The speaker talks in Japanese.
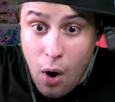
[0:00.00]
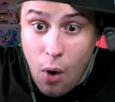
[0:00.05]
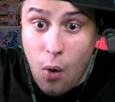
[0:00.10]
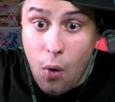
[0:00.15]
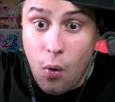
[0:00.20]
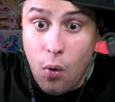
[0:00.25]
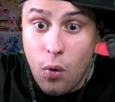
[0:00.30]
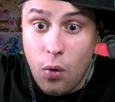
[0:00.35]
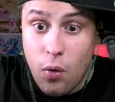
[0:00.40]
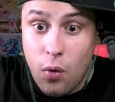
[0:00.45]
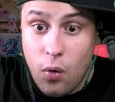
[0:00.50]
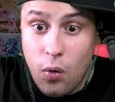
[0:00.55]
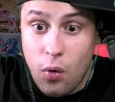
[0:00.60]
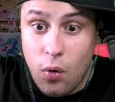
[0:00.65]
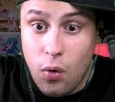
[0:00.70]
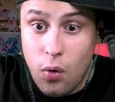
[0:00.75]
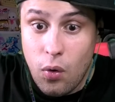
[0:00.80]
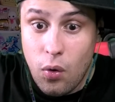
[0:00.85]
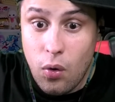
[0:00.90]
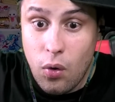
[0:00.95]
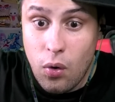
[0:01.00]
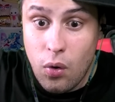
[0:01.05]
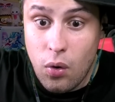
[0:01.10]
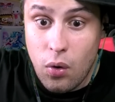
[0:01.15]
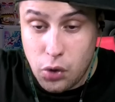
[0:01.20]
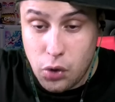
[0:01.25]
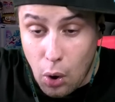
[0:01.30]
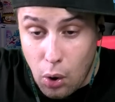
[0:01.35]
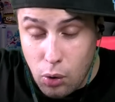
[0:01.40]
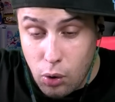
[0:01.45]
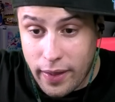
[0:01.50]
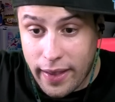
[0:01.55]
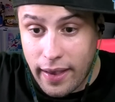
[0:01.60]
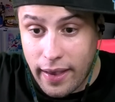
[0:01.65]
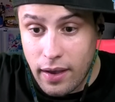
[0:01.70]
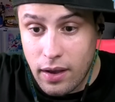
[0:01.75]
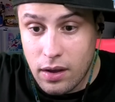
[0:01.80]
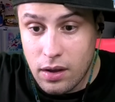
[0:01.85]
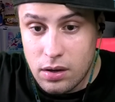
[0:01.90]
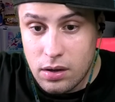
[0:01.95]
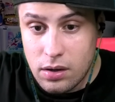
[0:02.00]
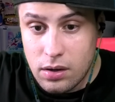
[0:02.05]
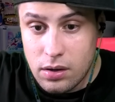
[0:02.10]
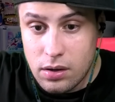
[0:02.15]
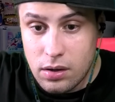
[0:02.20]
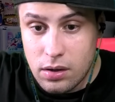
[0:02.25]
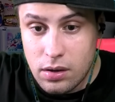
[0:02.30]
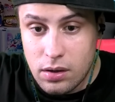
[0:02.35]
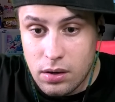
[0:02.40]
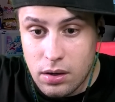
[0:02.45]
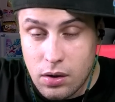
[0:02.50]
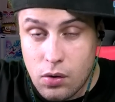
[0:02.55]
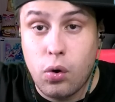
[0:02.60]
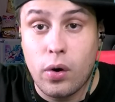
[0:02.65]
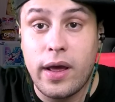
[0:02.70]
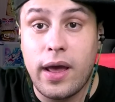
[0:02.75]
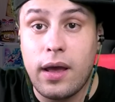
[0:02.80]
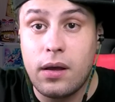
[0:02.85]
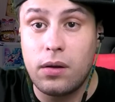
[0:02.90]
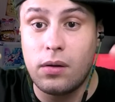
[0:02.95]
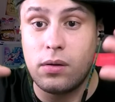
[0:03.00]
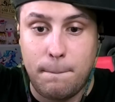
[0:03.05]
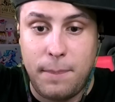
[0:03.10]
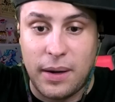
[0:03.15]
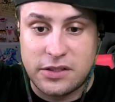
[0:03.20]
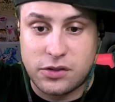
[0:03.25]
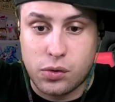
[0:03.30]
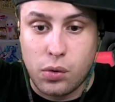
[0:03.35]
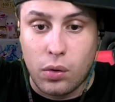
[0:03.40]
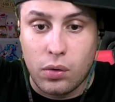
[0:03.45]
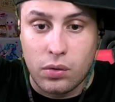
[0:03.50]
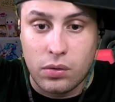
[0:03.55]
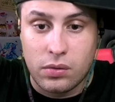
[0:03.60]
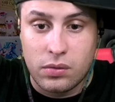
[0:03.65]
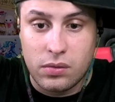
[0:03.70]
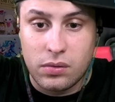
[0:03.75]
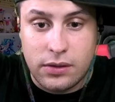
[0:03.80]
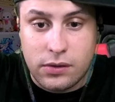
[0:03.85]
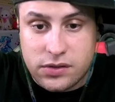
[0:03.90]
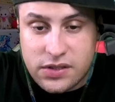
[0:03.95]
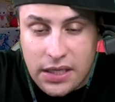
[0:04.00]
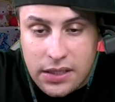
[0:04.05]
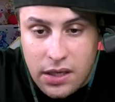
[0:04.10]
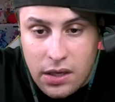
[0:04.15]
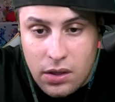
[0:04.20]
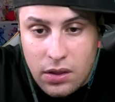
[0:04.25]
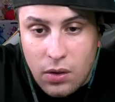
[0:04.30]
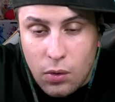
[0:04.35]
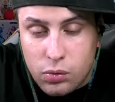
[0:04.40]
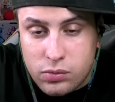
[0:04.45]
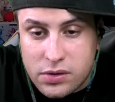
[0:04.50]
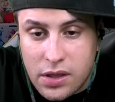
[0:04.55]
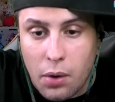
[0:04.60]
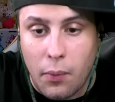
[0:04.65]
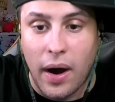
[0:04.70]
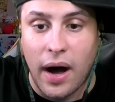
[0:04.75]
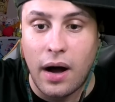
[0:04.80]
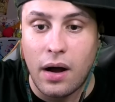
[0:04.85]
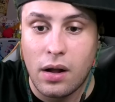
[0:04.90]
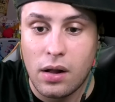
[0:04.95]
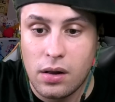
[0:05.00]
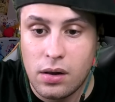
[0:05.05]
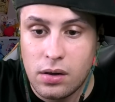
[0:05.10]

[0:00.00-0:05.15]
おお、どう、これ、これバチコン行く先によっては